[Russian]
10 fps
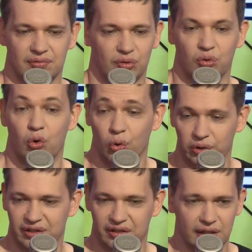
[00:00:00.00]

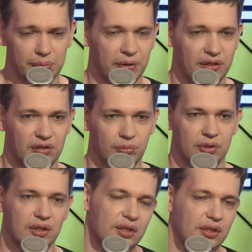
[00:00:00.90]
годы, да, поэтому,
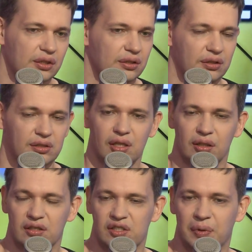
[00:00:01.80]
не знаю,
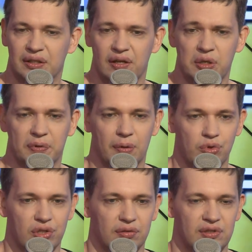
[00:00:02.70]
надо смотреть, потому
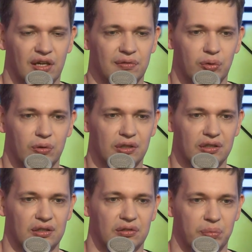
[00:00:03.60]
что все равно,
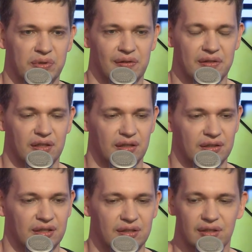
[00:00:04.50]
вот представьте,
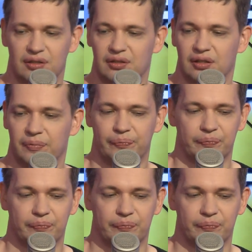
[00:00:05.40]
сидит э,